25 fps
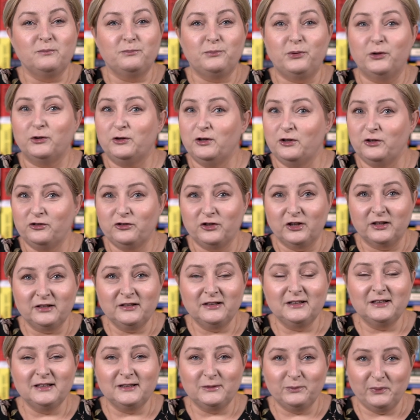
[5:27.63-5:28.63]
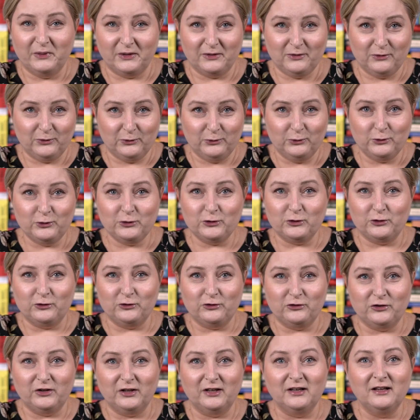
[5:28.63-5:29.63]
podejrzanych jest bardzo dużo,
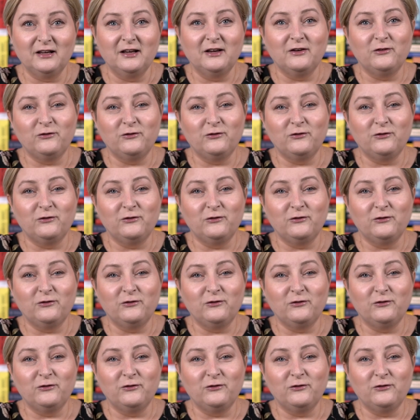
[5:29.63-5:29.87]
że